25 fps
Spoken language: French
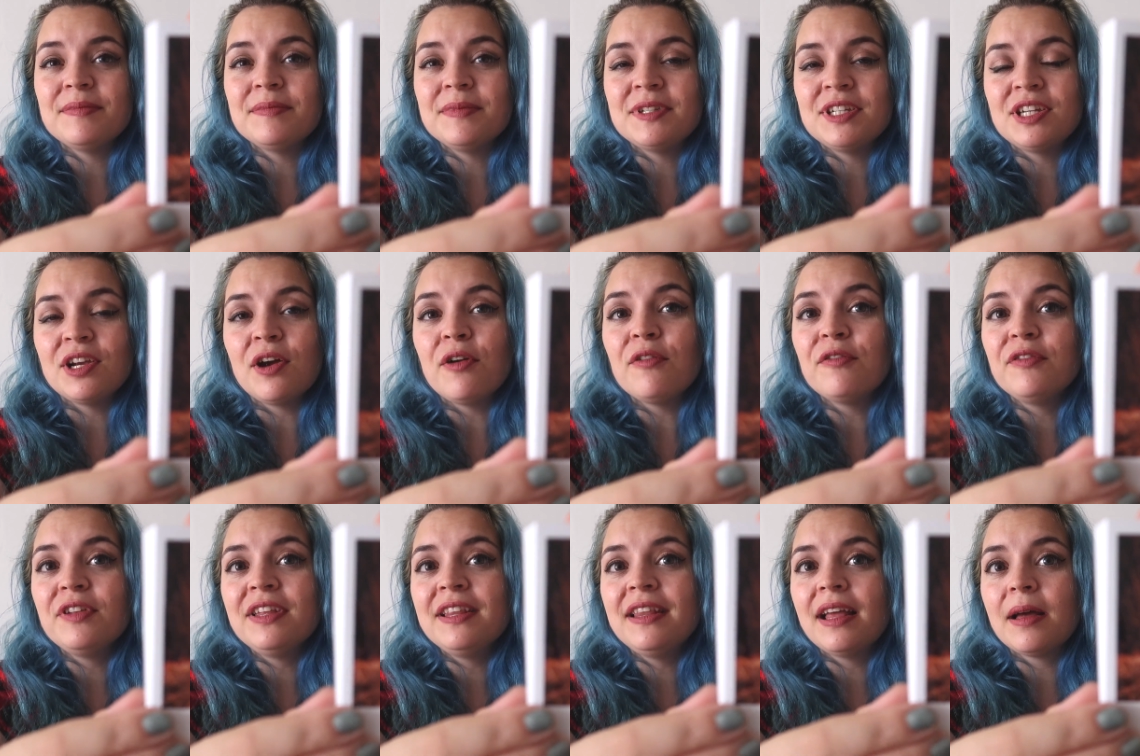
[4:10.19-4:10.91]
j'ai
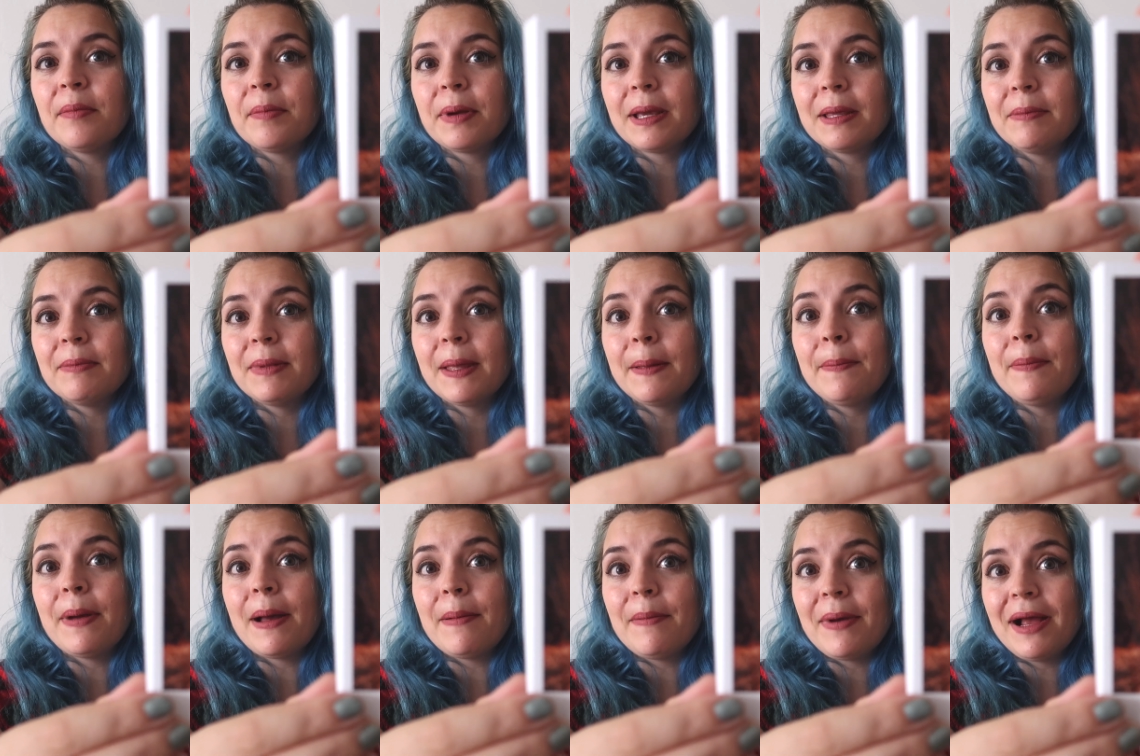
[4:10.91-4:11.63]
envie
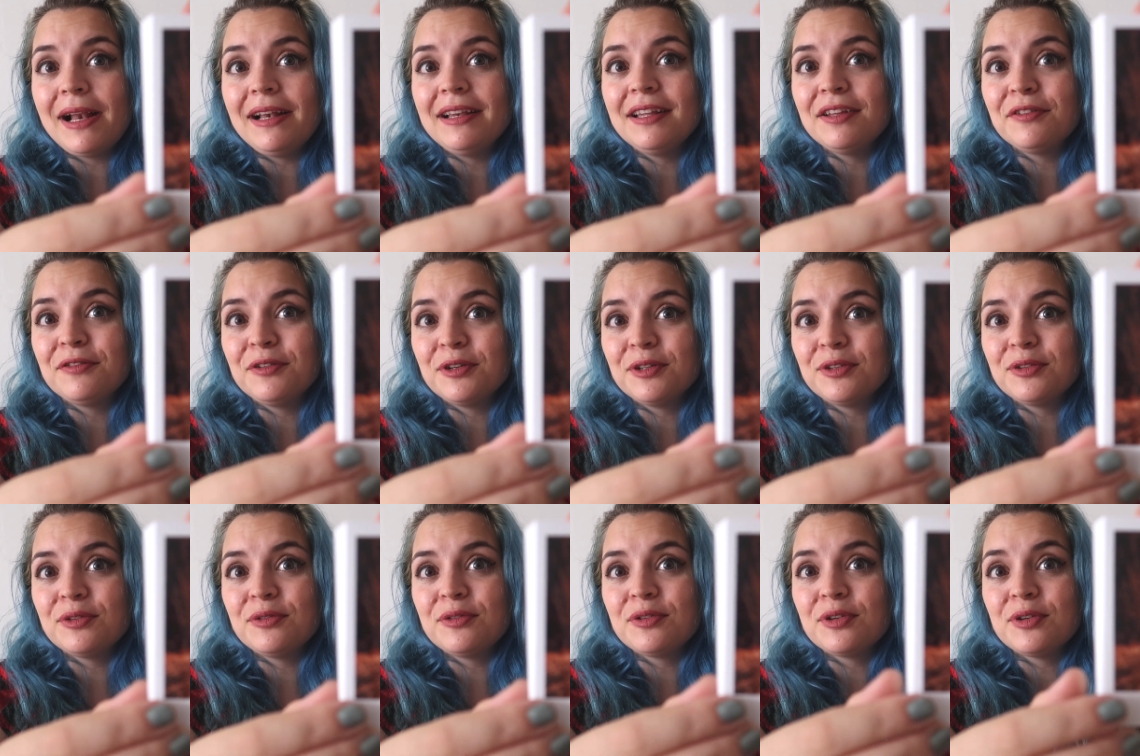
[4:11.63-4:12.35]
d'imprimer pas mal des
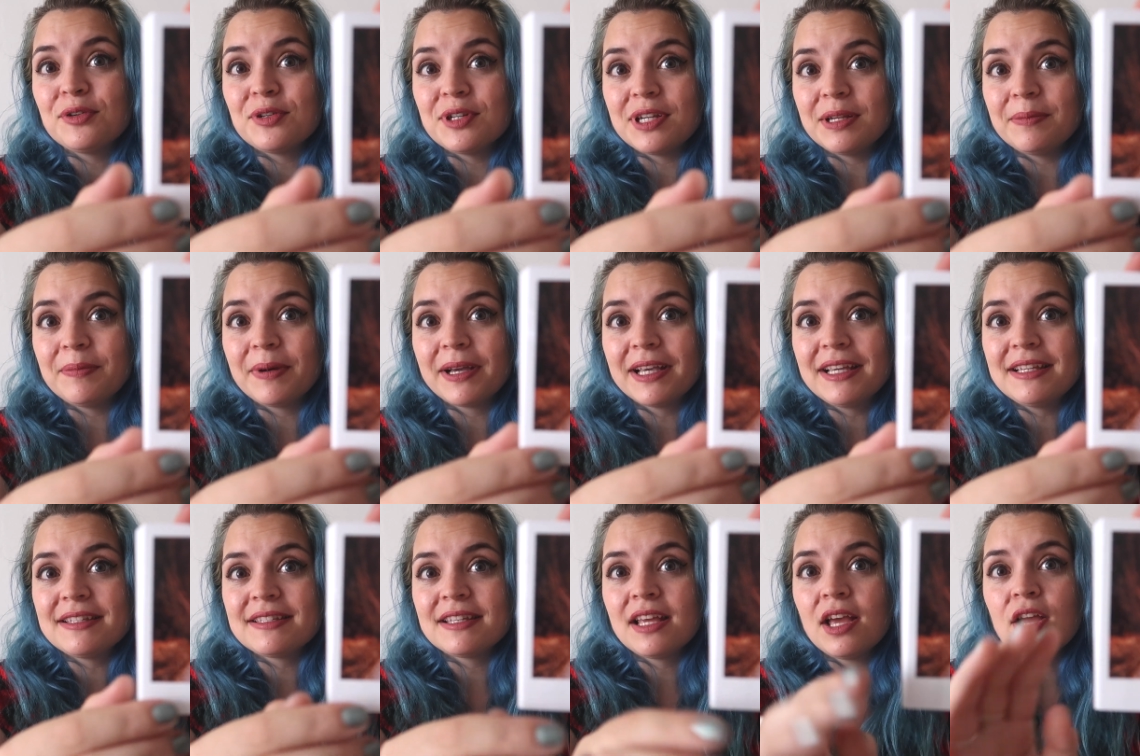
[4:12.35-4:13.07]
photos que j'ai
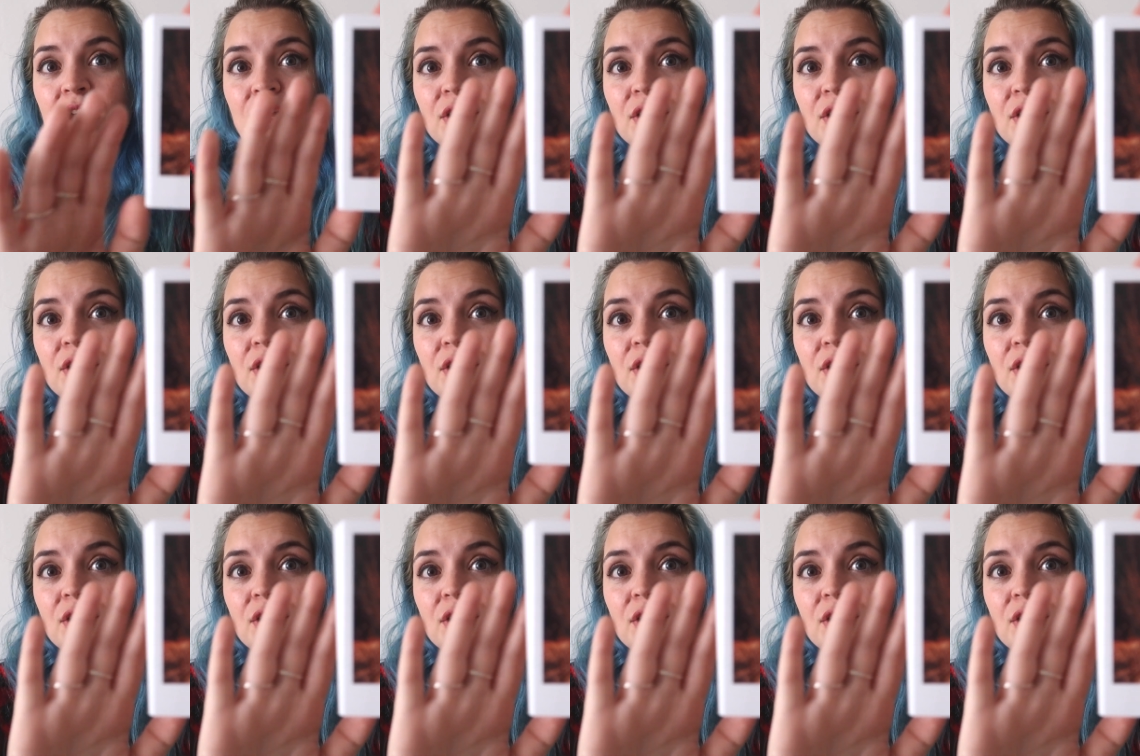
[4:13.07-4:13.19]
prises